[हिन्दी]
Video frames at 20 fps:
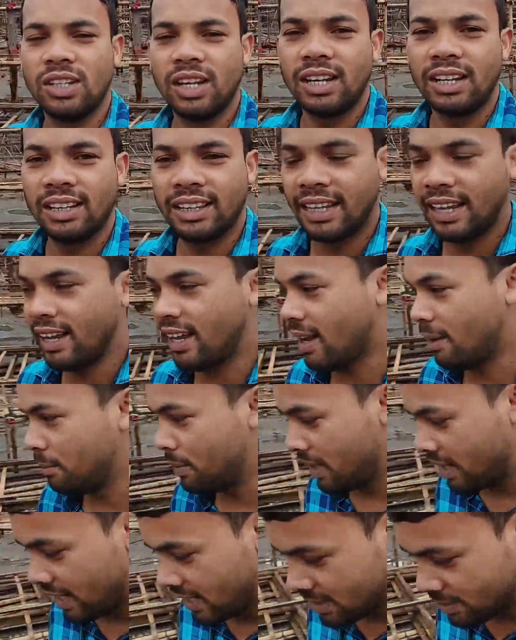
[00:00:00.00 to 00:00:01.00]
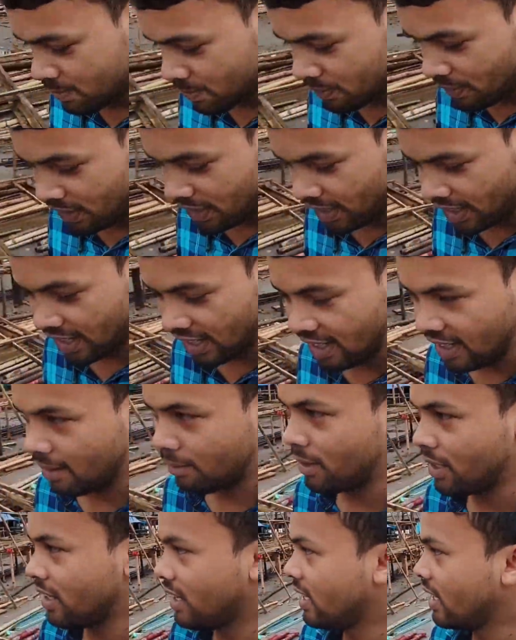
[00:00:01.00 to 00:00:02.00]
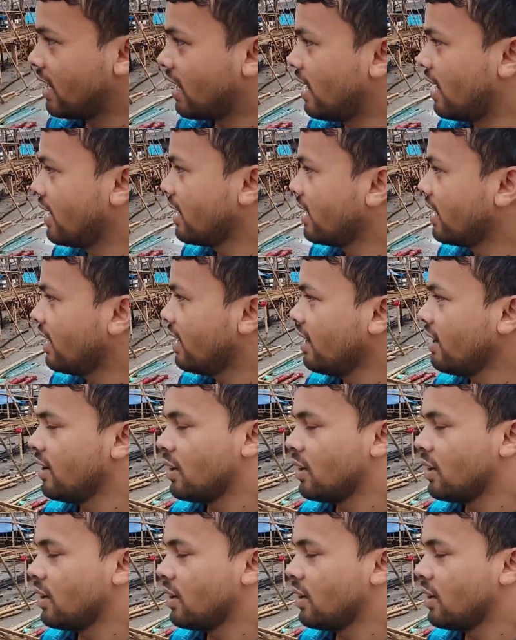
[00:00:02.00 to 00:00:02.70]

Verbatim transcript: चलते हैं अभी गाइस फ़िलहाल अभी दिखाएंगे